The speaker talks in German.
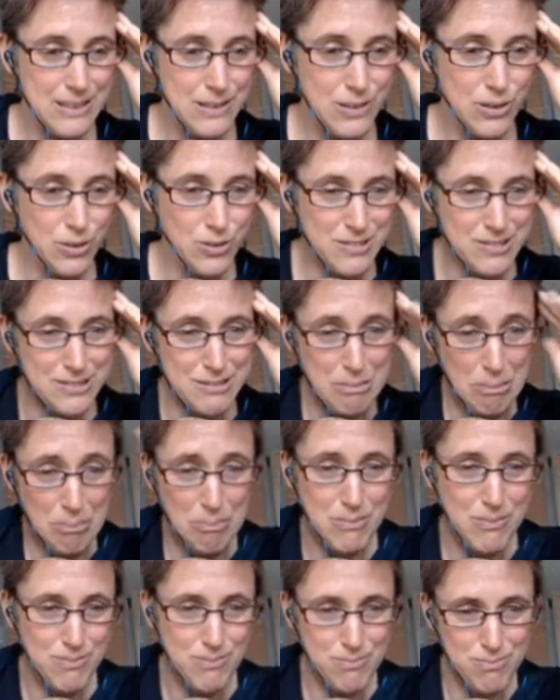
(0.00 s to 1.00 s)
oder
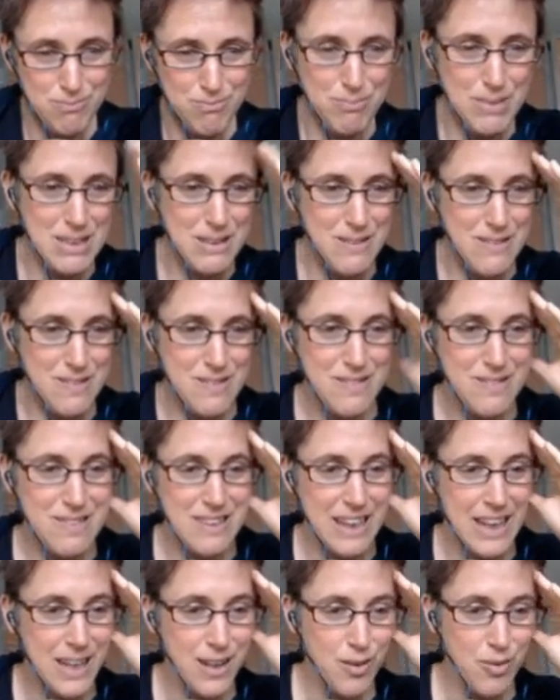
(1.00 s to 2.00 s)
mindestens
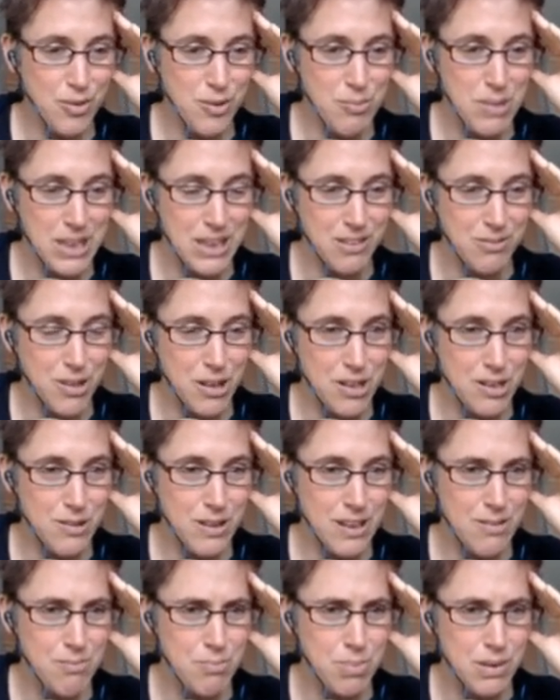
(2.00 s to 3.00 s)
keine für mich
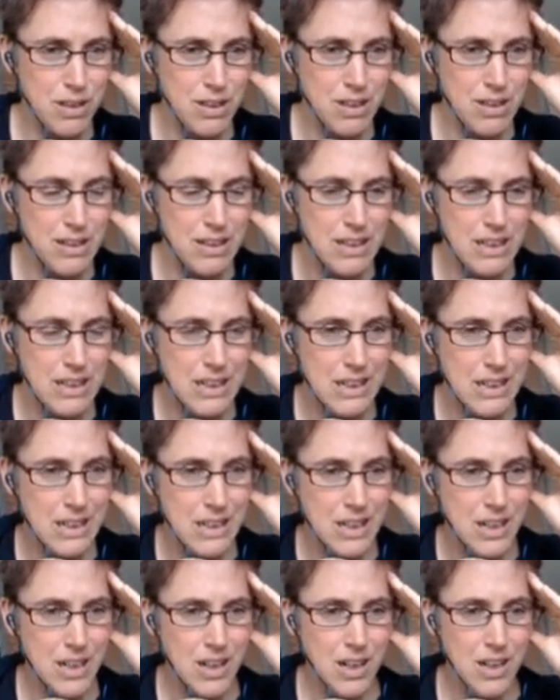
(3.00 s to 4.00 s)
wahrnehmbare.
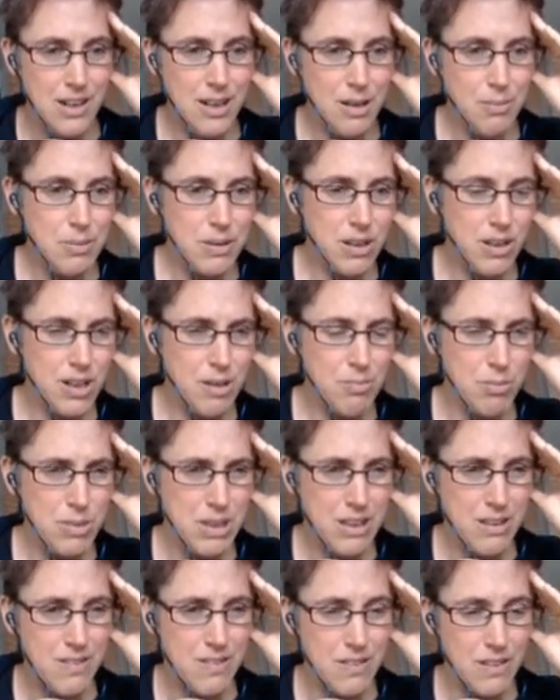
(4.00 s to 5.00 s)
Aber ich habe
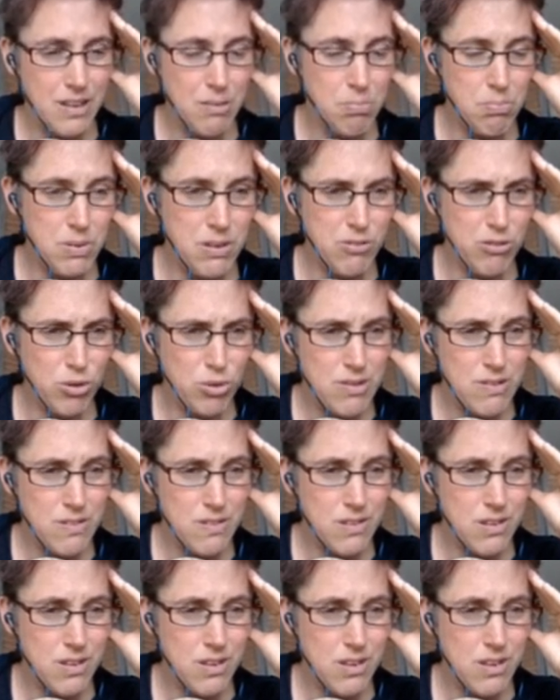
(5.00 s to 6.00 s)
mich sehr
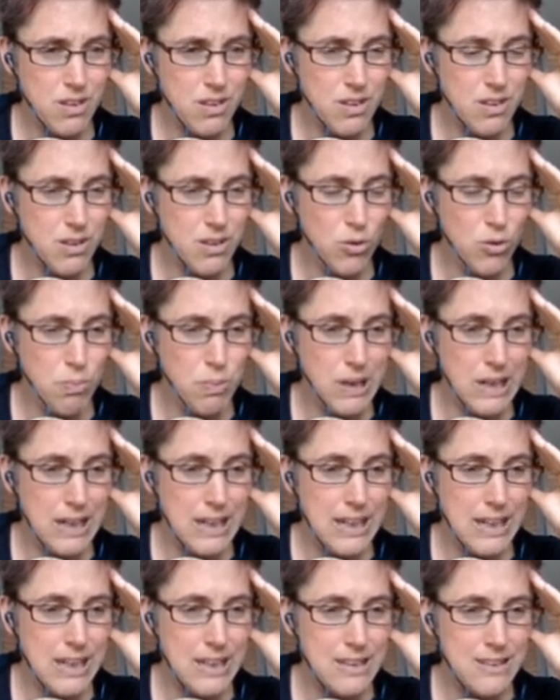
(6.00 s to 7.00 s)
bewusst
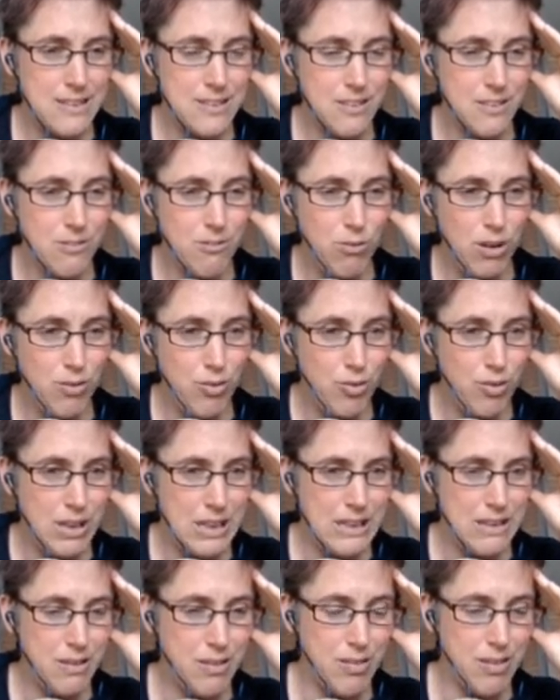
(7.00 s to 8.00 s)
überlegt, wie
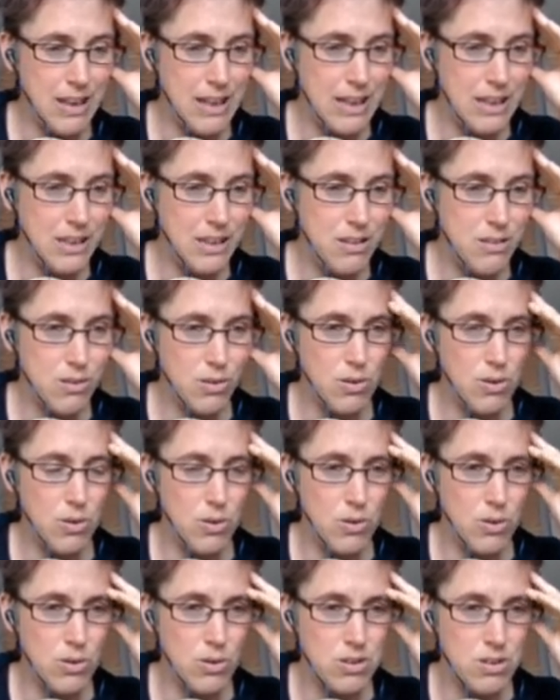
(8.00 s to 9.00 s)
viel Zeit
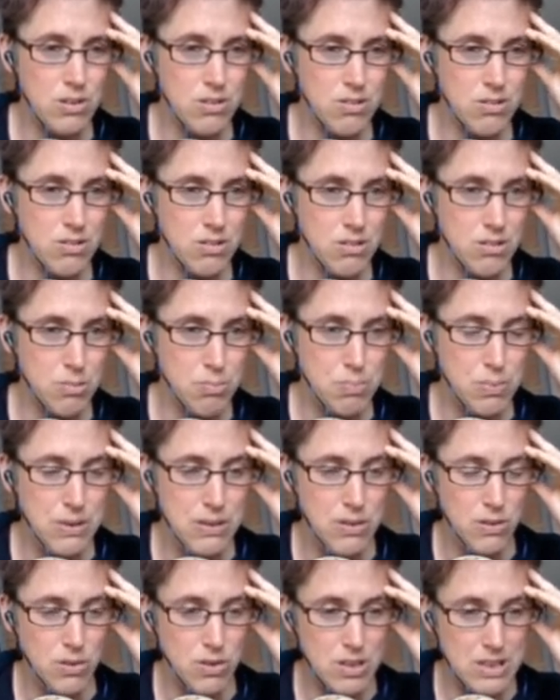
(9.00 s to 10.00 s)
oder
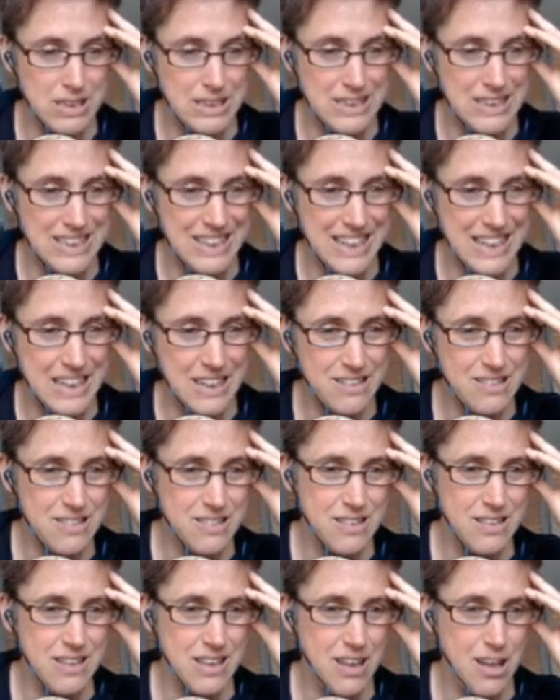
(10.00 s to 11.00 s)

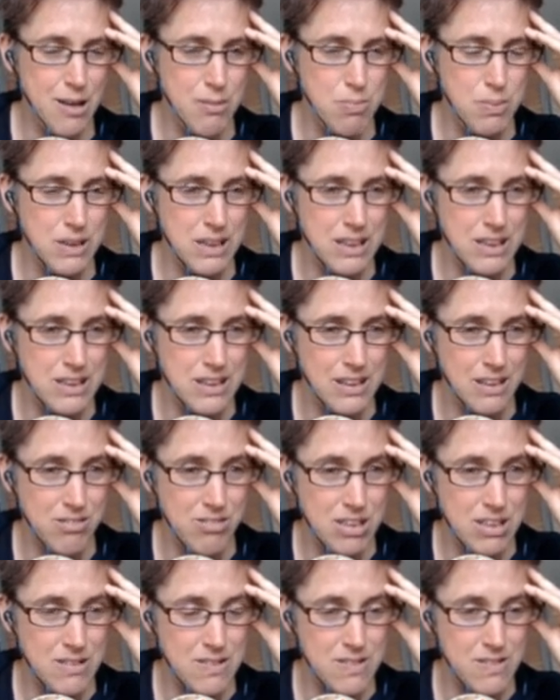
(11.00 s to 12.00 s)
Prioritäten gebe ich
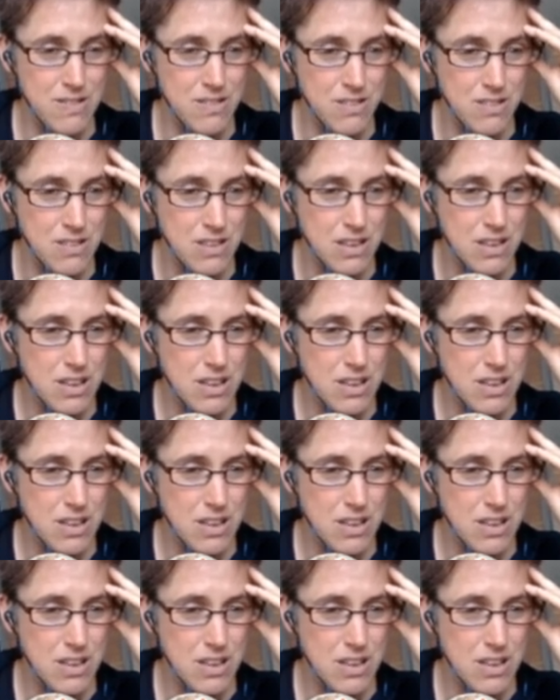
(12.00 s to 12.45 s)
gewissen,